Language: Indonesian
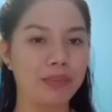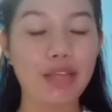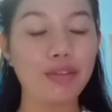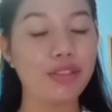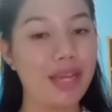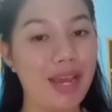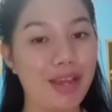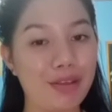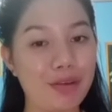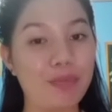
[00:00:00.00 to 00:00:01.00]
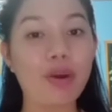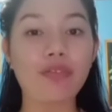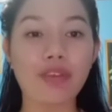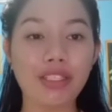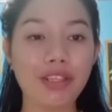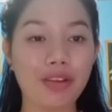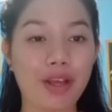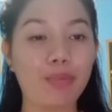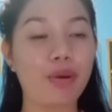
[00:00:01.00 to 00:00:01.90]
Selanjutnya itu profesional.